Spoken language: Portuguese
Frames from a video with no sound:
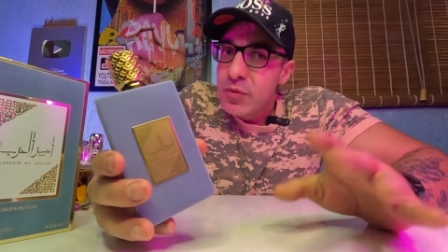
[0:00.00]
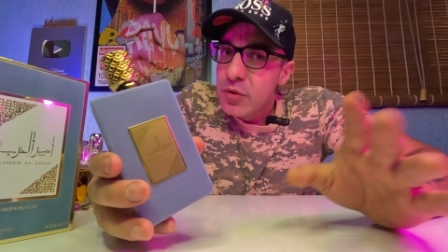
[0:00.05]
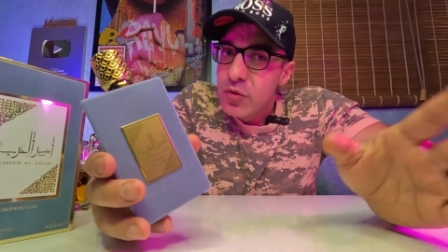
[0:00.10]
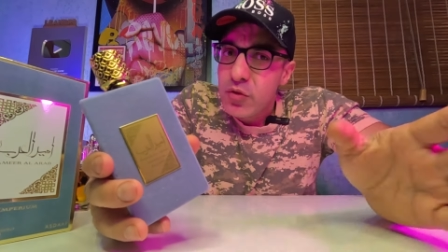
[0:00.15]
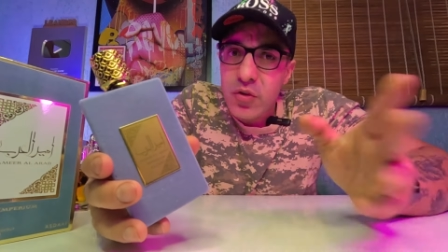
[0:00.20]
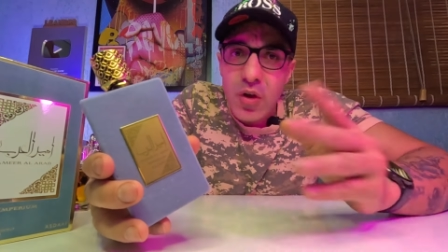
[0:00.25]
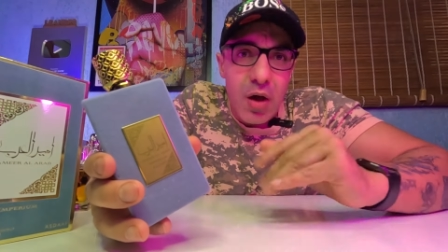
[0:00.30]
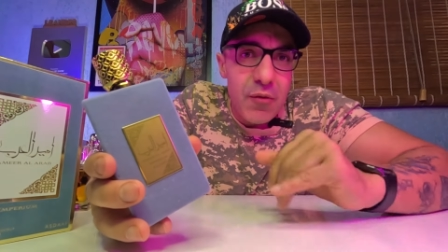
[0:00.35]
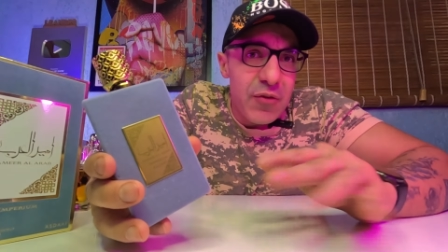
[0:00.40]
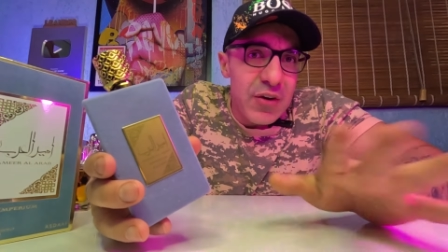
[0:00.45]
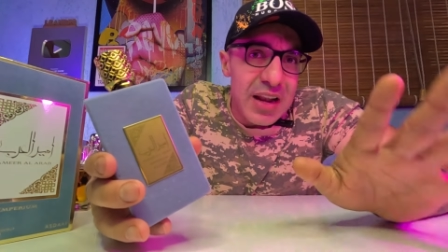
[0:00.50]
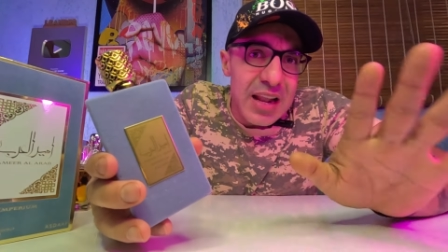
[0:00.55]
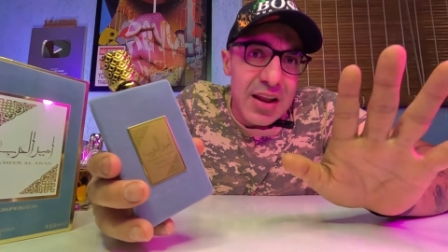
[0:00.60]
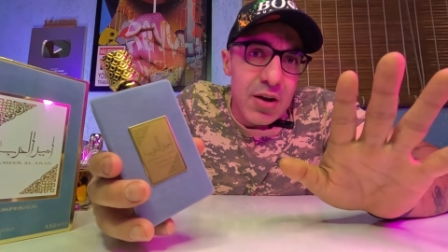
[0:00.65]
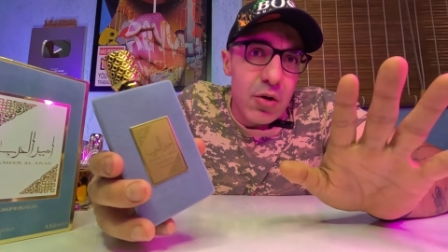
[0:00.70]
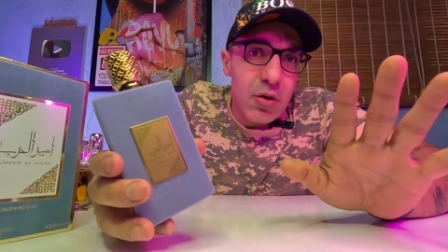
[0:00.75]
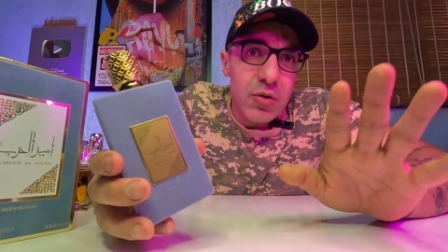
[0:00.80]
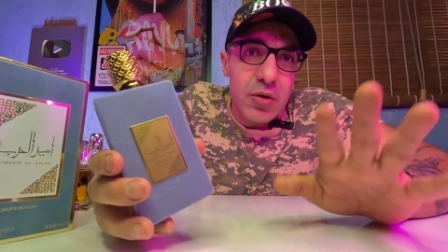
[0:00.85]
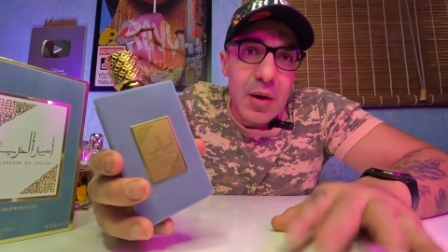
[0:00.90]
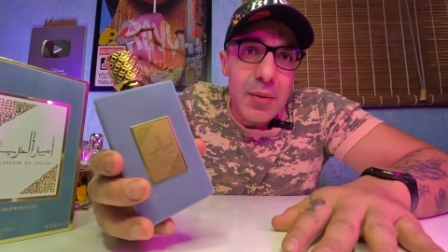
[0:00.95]
Só
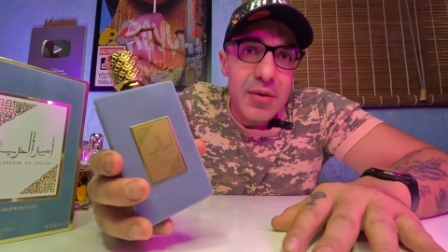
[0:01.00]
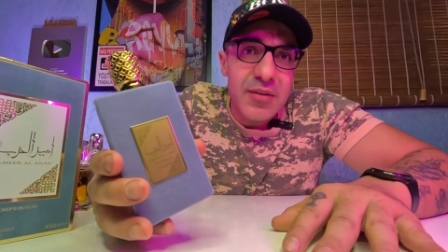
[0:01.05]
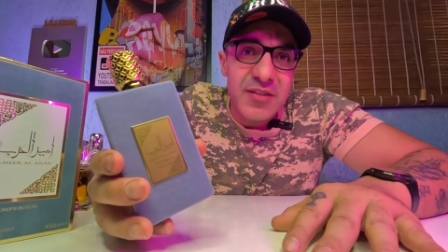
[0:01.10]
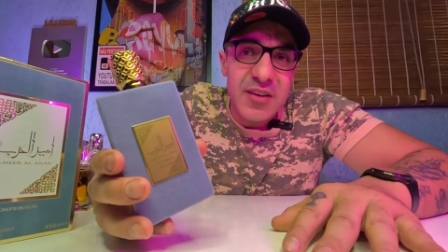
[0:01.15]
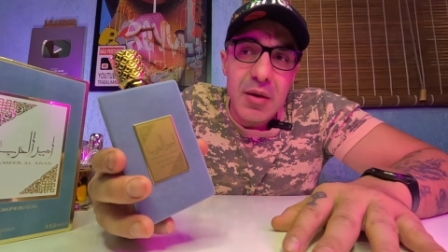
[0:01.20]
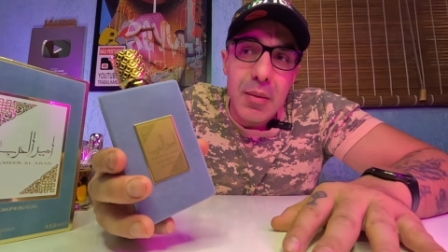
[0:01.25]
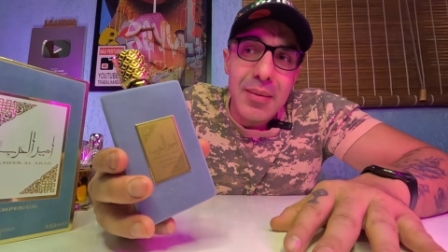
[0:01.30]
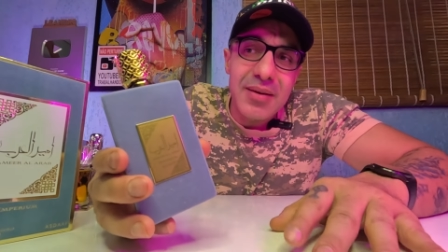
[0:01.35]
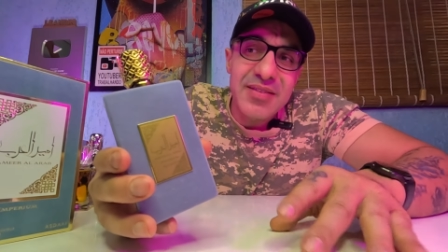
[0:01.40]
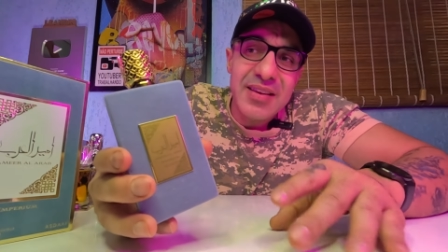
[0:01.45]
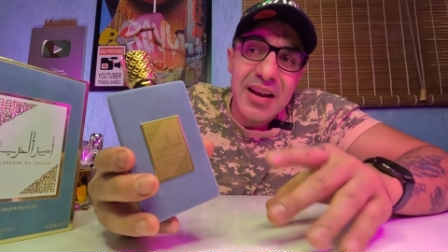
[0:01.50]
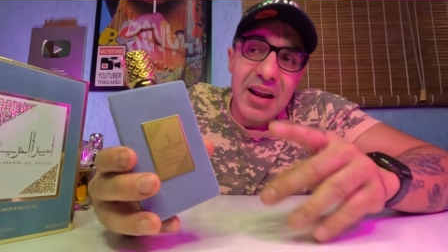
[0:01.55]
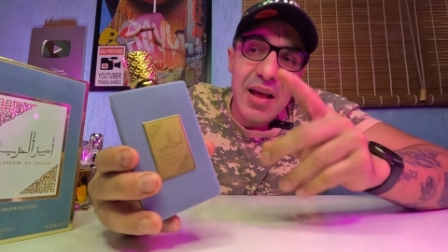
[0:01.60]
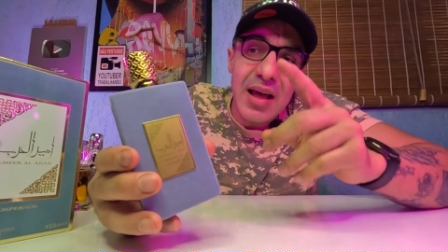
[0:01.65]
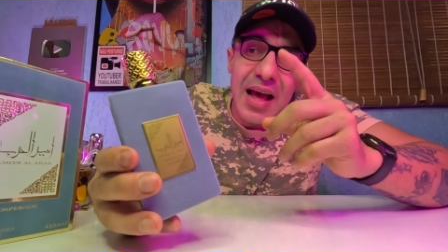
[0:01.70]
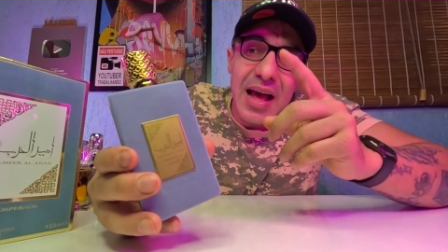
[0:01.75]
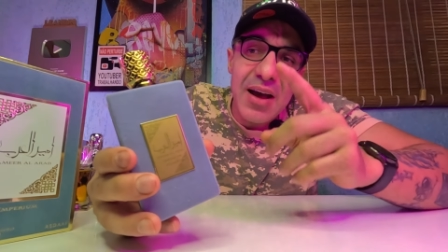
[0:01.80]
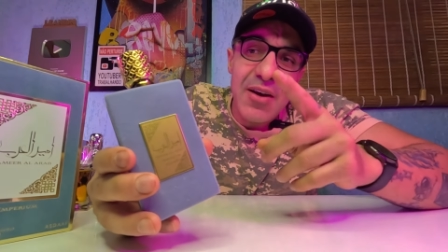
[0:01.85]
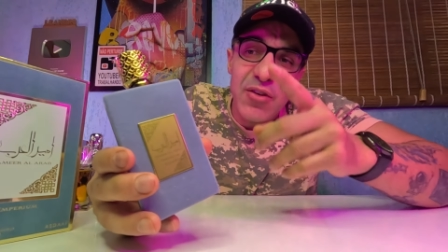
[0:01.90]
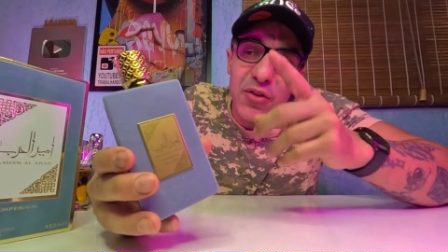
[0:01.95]
falaram em cima, mas
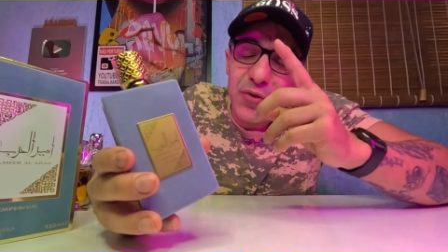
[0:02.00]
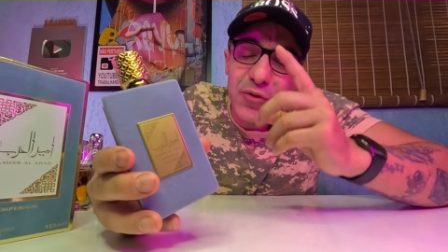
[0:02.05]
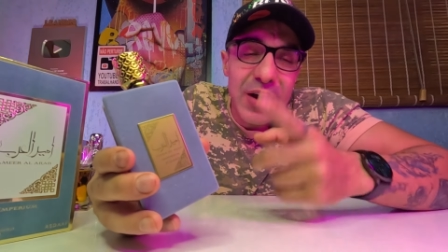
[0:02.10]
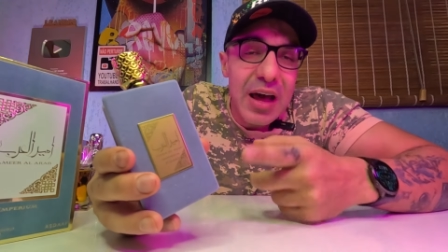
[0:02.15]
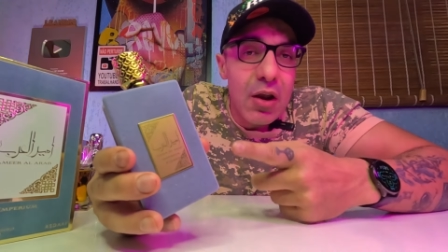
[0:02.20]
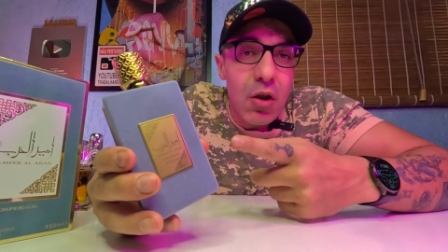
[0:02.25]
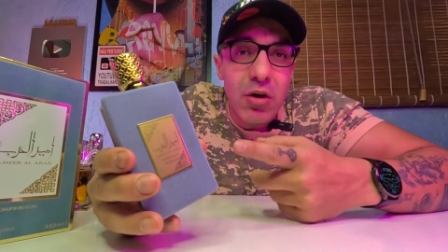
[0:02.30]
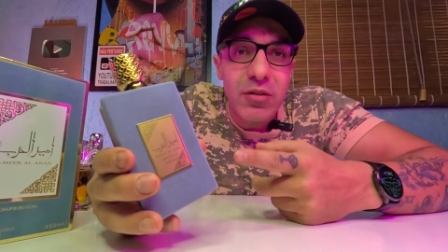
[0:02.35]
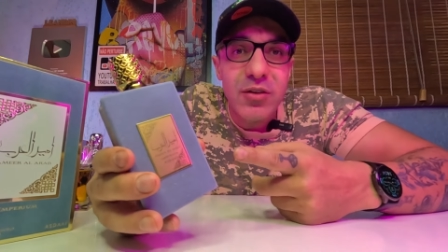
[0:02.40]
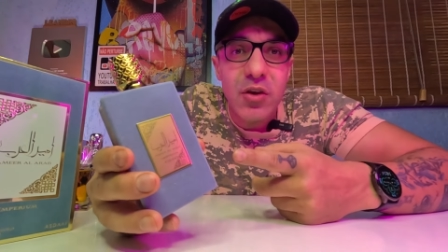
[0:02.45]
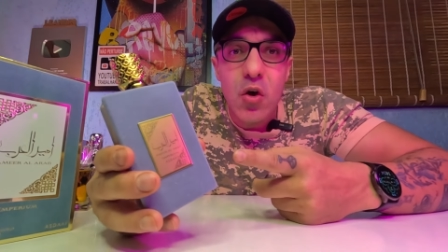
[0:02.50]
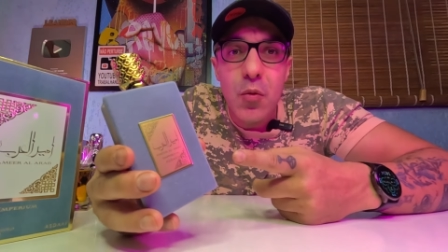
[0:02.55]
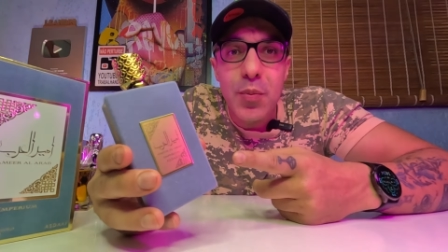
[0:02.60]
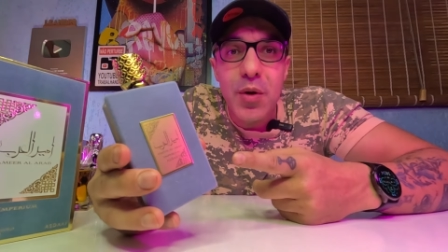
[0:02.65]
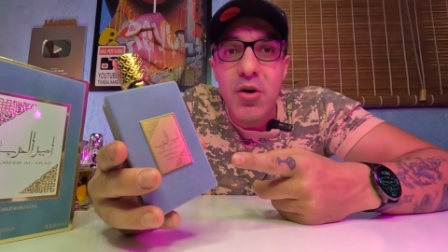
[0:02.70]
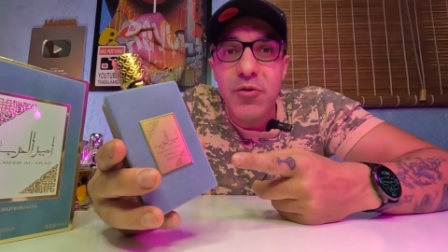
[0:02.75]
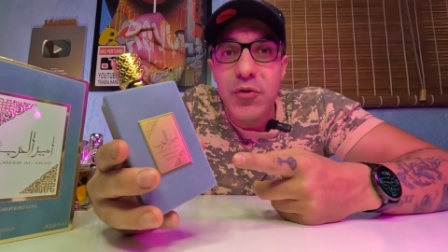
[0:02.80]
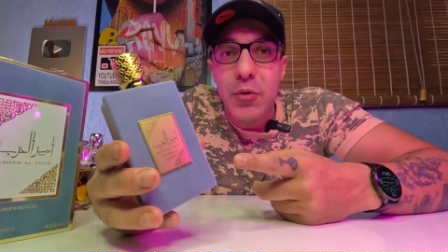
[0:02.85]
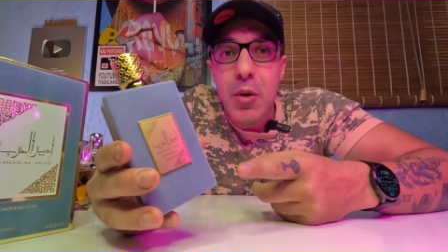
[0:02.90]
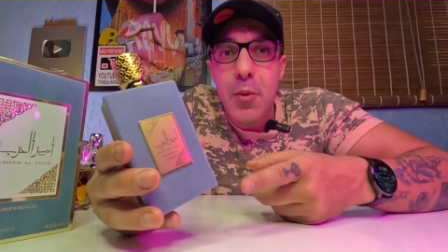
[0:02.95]
ela falou que o
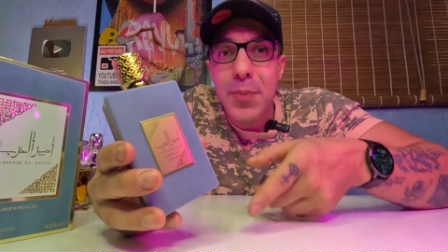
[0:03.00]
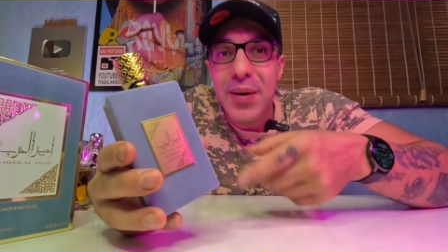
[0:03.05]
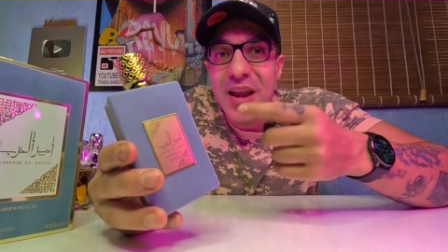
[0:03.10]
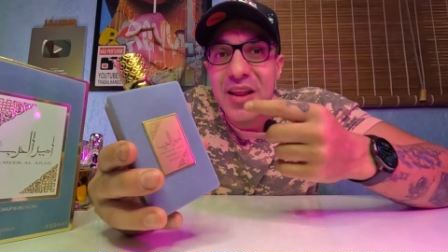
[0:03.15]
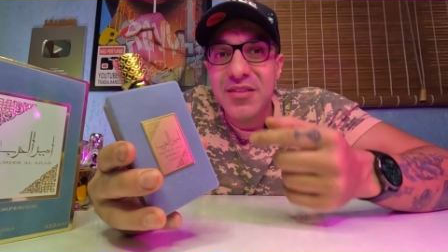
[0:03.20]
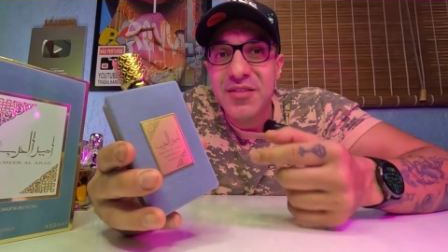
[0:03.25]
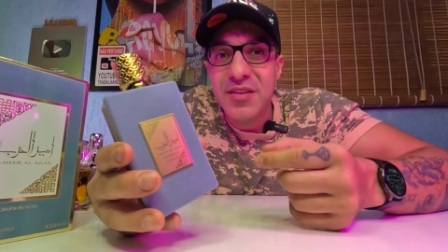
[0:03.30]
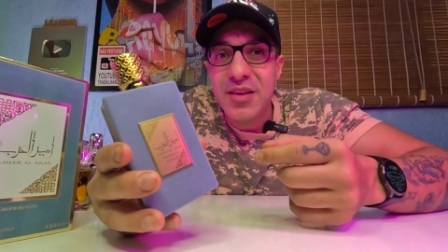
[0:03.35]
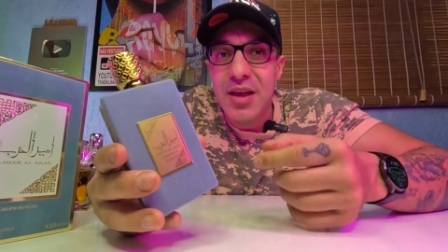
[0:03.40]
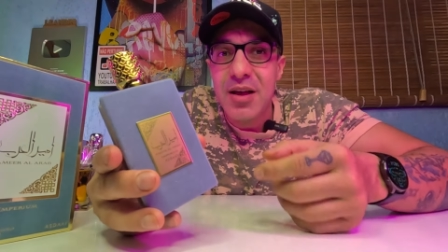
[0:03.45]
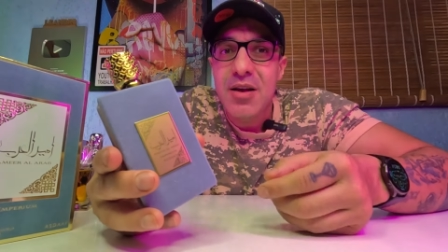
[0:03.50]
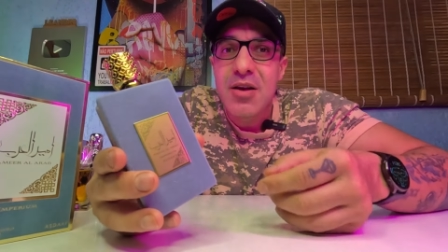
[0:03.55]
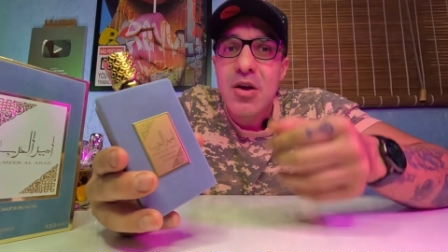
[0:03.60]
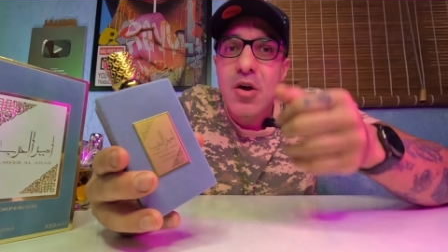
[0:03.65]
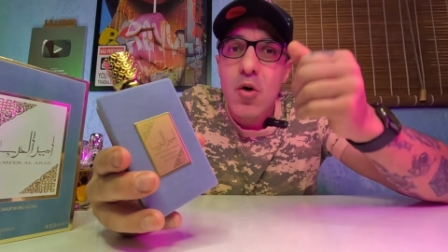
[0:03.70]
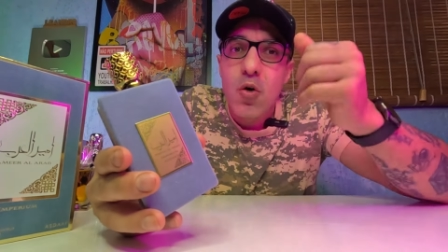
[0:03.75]
perfume parecia